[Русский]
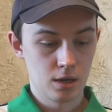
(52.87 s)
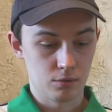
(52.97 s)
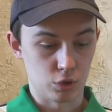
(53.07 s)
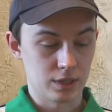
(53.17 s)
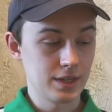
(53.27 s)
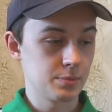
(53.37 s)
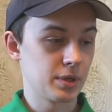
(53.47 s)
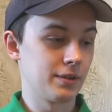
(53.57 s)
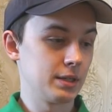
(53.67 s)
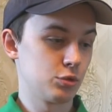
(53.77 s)
Вот, давайте
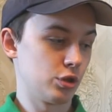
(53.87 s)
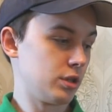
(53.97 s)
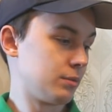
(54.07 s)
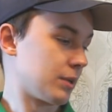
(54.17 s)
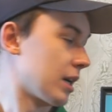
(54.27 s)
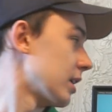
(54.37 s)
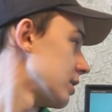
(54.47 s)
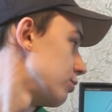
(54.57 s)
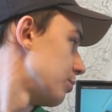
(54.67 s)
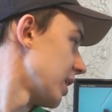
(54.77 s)
поговорим сегодня как
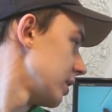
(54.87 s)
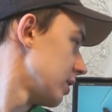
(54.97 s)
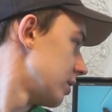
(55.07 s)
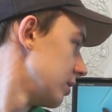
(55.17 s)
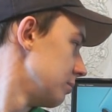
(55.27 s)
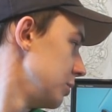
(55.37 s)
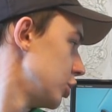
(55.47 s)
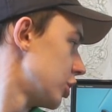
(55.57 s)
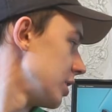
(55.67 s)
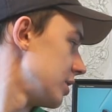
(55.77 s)
раз вот про этот Mi
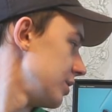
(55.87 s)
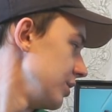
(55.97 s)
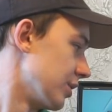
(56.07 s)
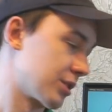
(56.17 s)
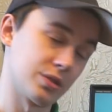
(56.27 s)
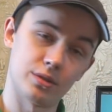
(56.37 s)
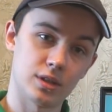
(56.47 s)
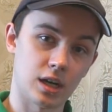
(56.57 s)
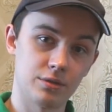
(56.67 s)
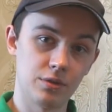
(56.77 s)
6X.
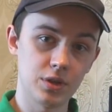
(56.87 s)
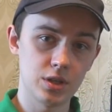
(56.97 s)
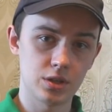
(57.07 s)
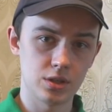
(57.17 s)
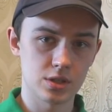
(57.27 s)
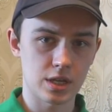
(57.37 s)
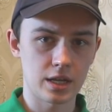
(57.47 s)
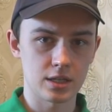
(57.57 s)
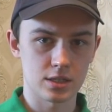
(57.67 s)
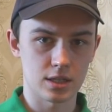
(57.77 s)
Как вы видите,
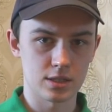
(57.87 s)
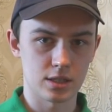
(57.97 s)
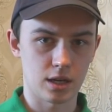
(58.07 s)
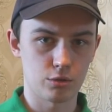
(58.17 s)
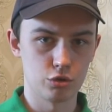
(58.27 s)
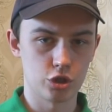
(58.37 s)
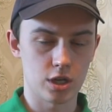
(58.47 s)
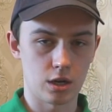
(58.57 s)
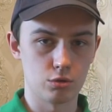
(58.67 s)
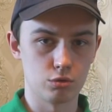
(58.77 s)
дизайн остался такой же,
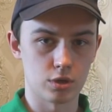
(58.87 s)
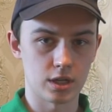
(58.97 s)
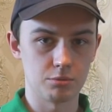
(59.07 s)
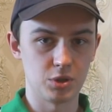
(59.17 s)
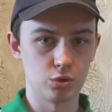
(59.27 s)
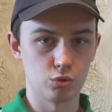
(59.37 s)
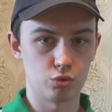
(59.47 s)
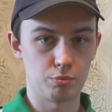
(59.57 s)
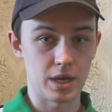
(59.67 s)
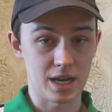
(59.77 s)
как у Redmi
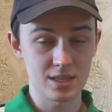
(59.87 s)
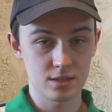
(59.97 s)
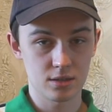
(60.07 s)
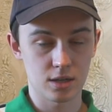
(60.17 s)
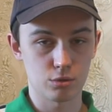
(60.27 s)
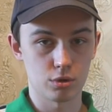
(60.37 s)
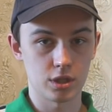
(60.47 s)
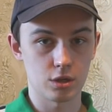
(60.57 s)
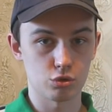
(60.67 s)
Note 5, который я